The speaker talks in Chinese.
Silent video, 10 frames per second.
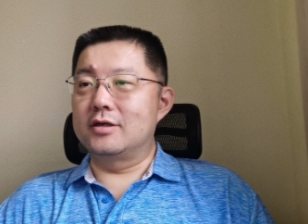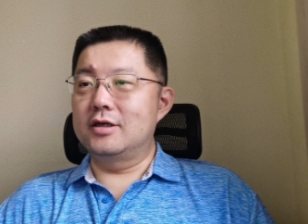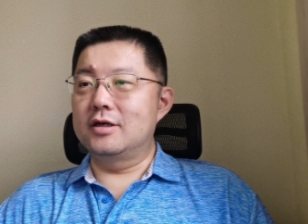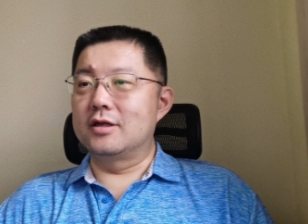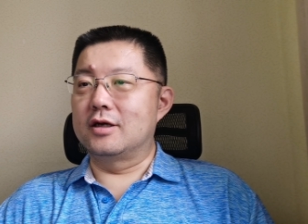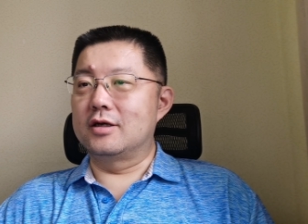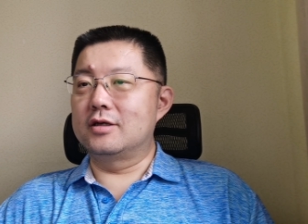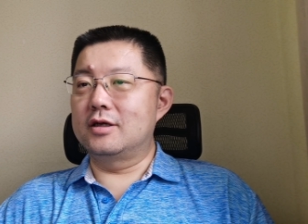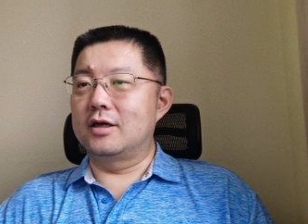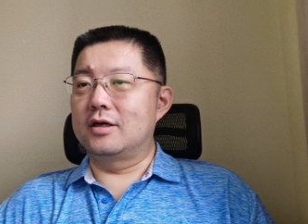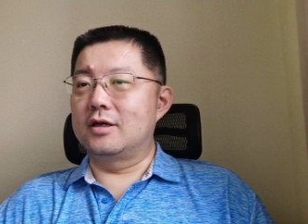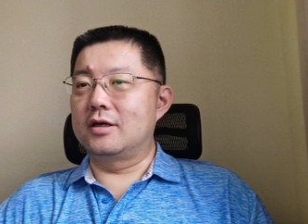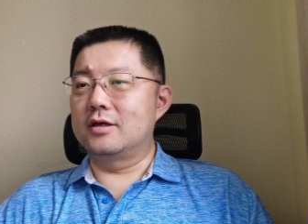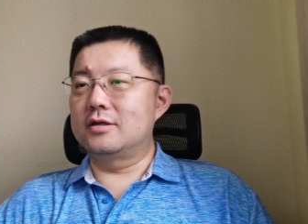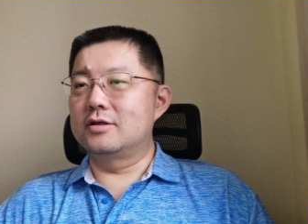啊。这个呢，
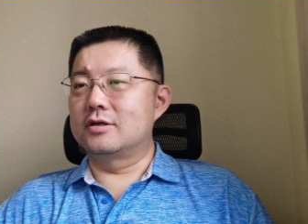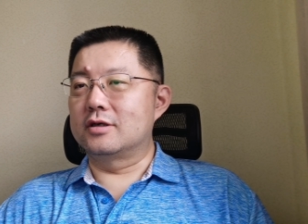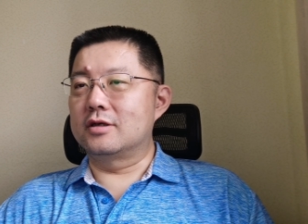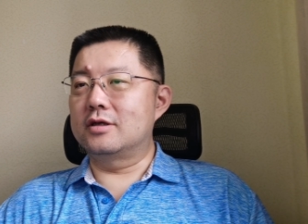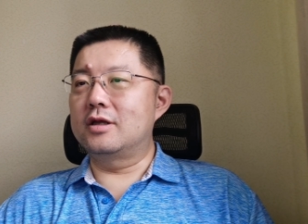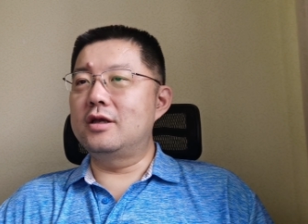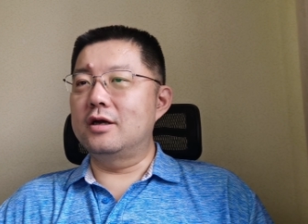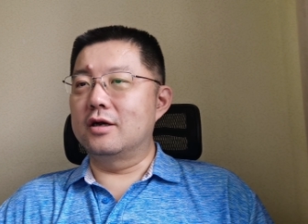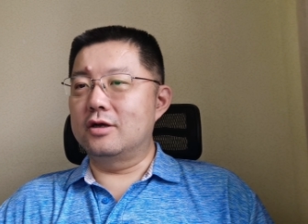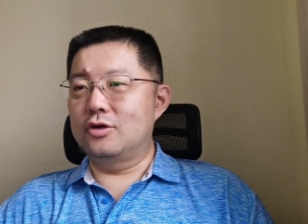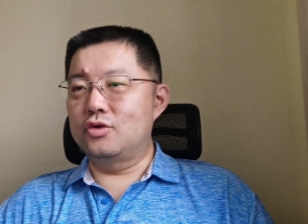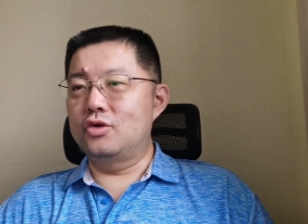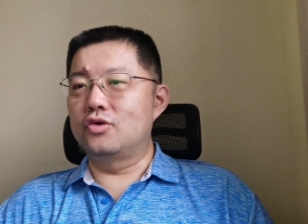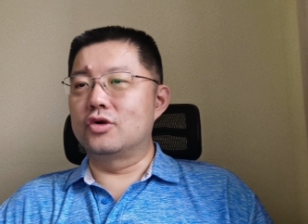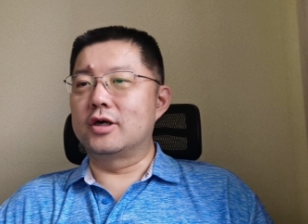呃，就是第一个
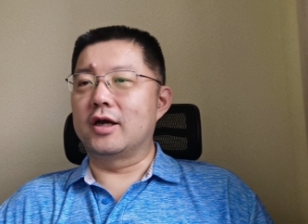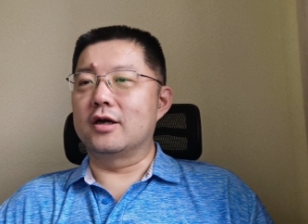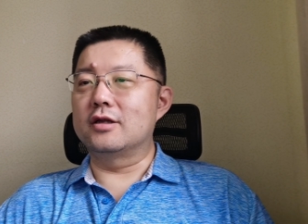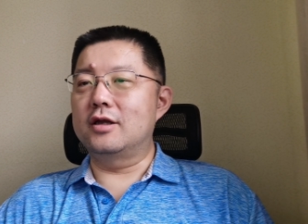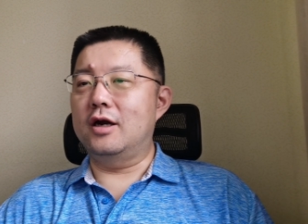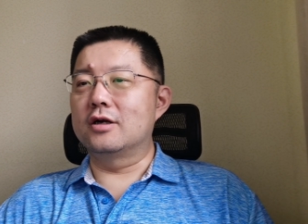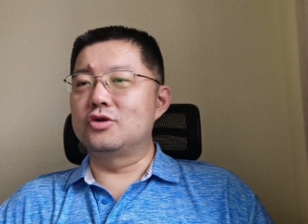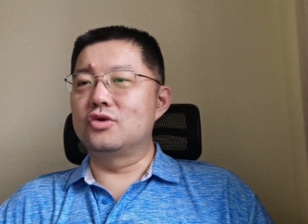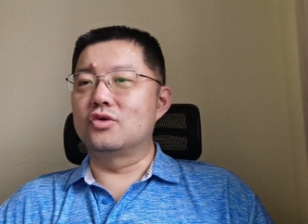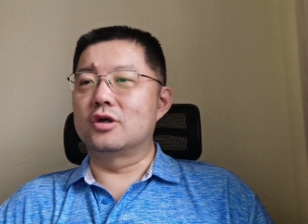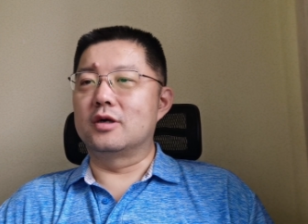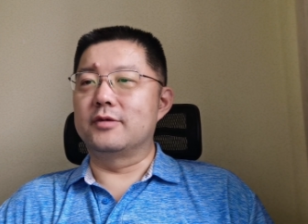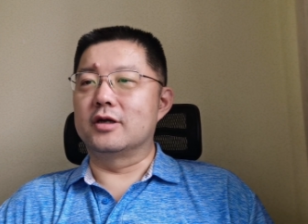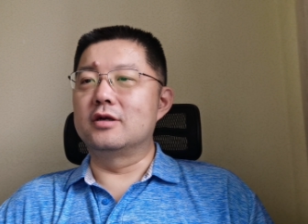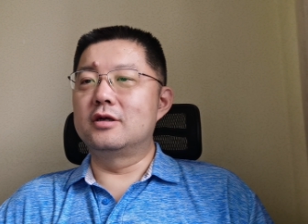去处是这个，第二个去处是
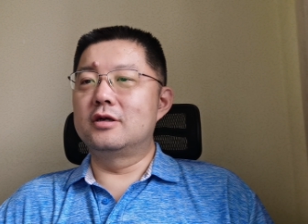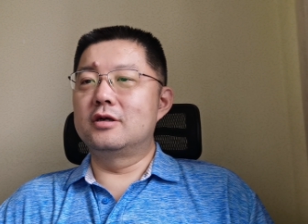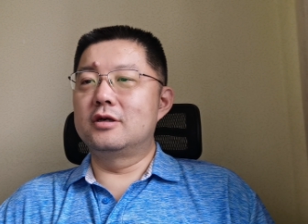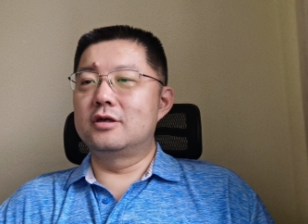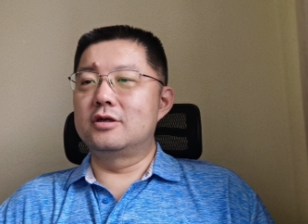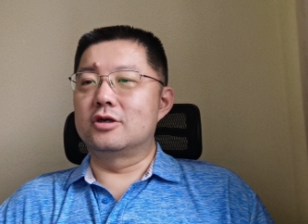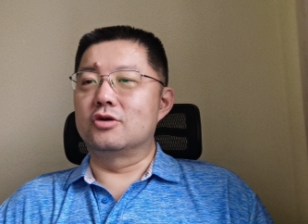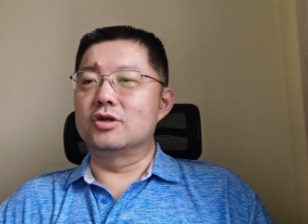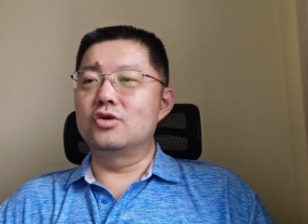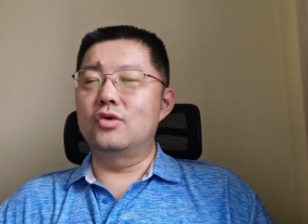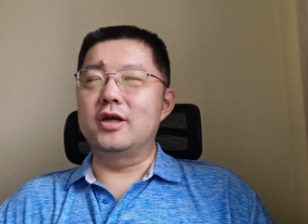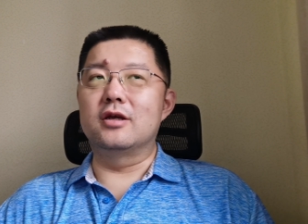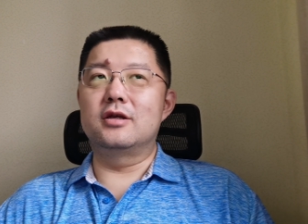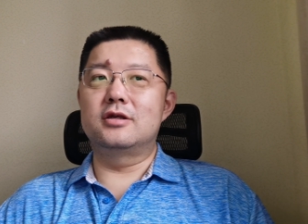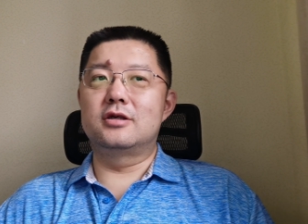什么呢？就是手机租
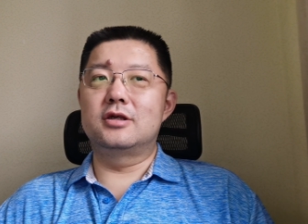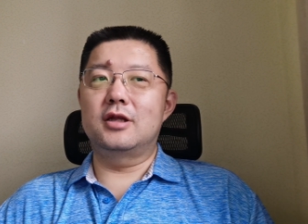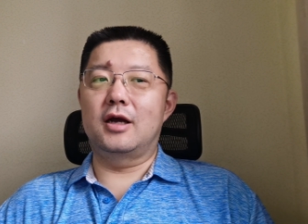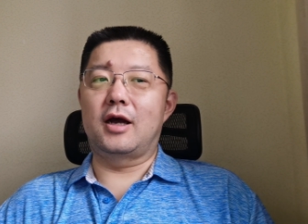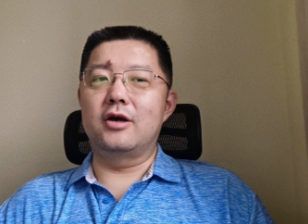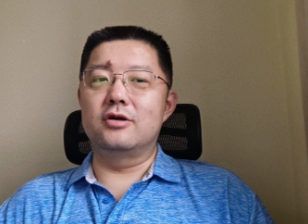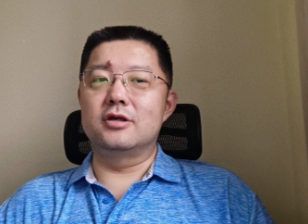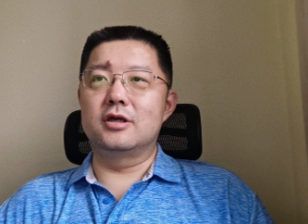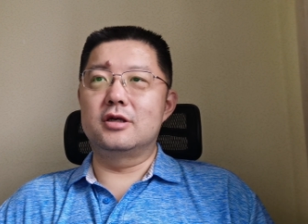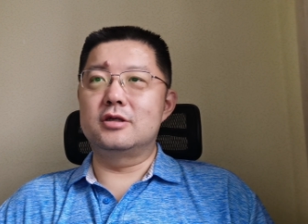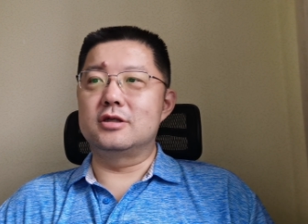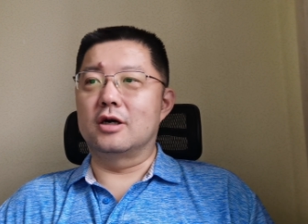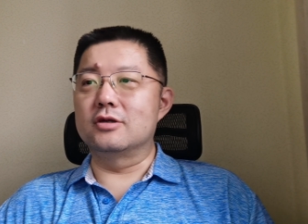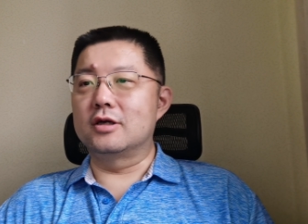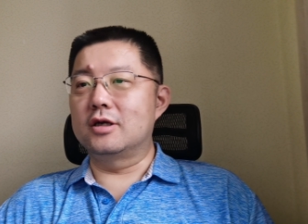赁，就是现在还有一些
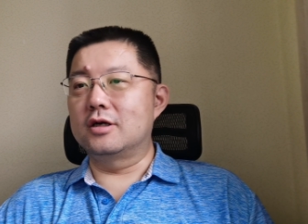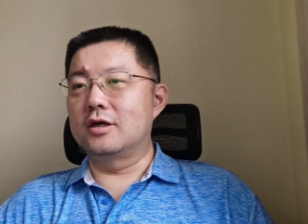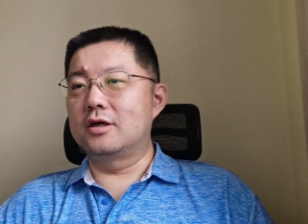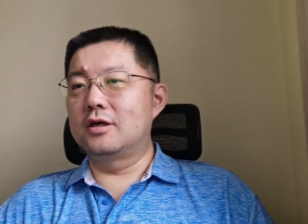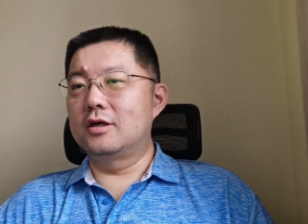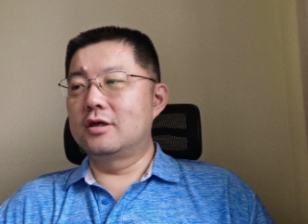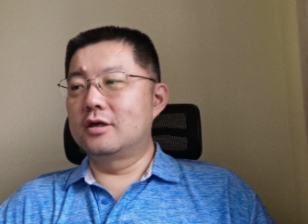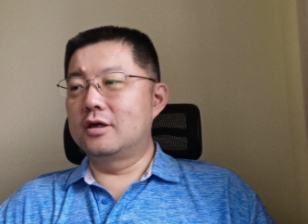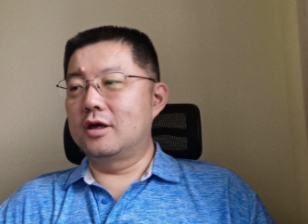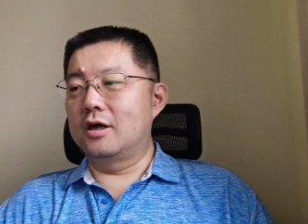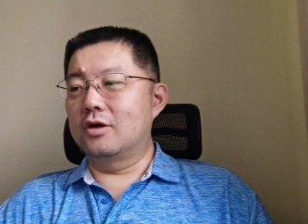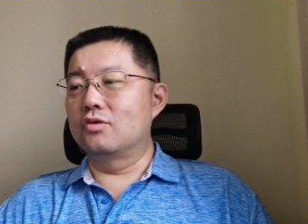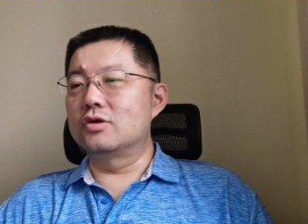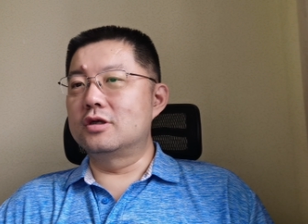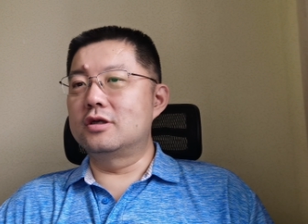小的这个。呃，
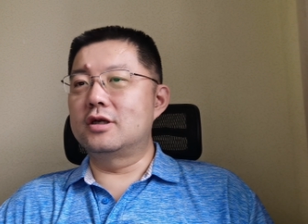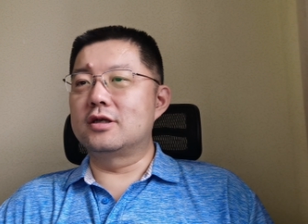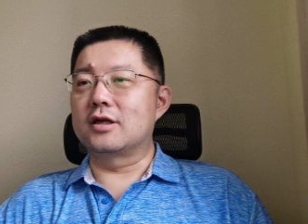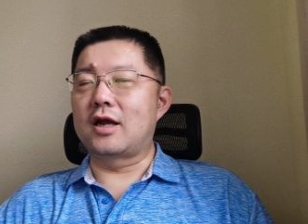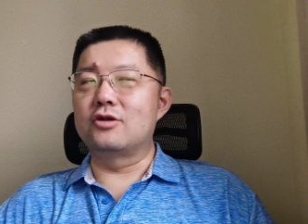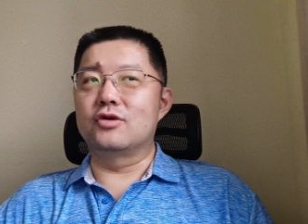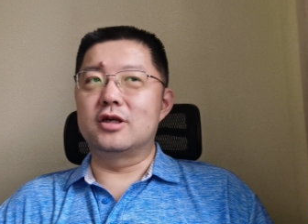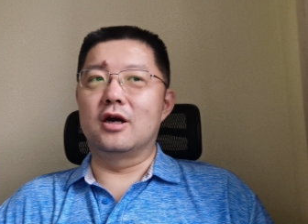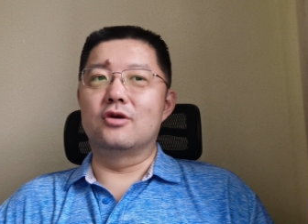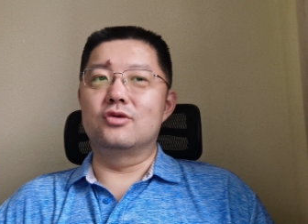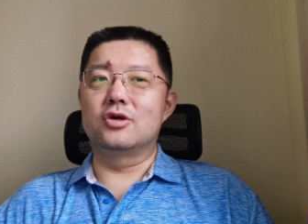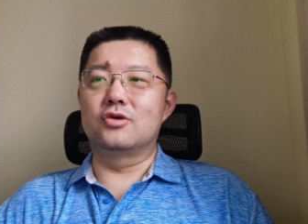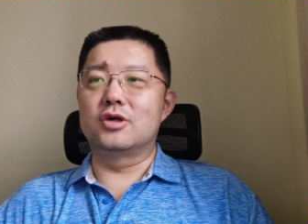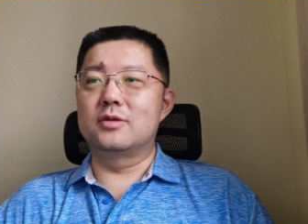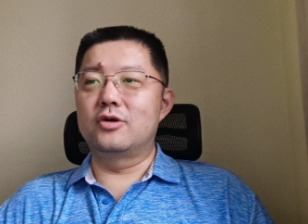公司现在在探索这条路，就
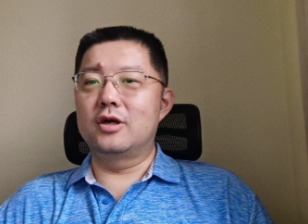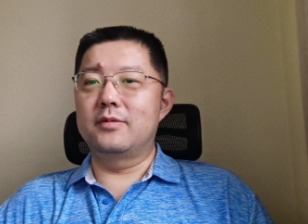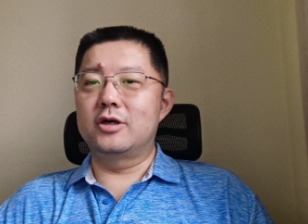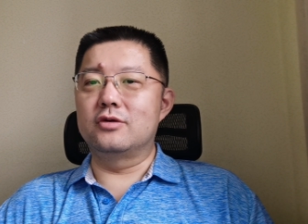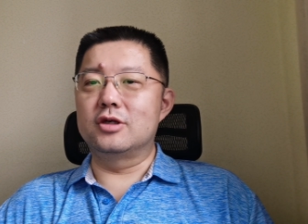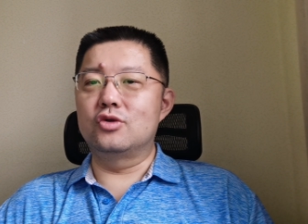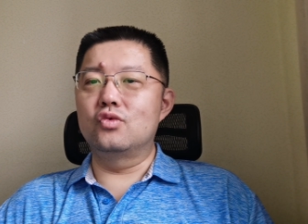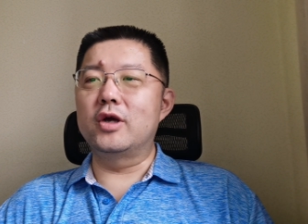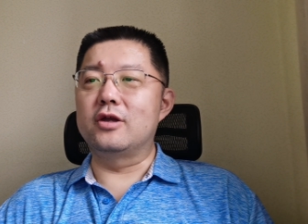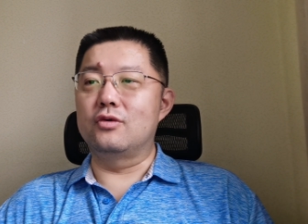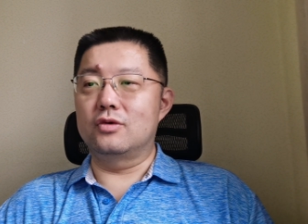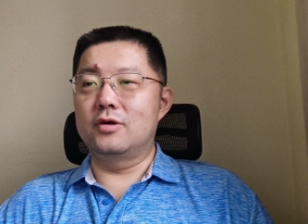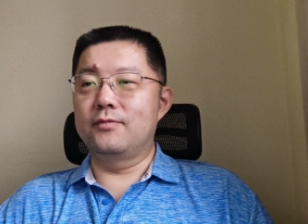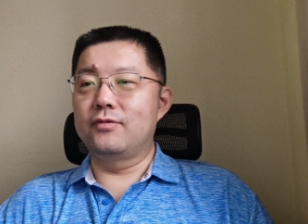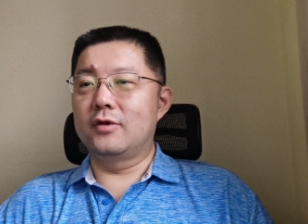是我是不是可以把手机租给你用？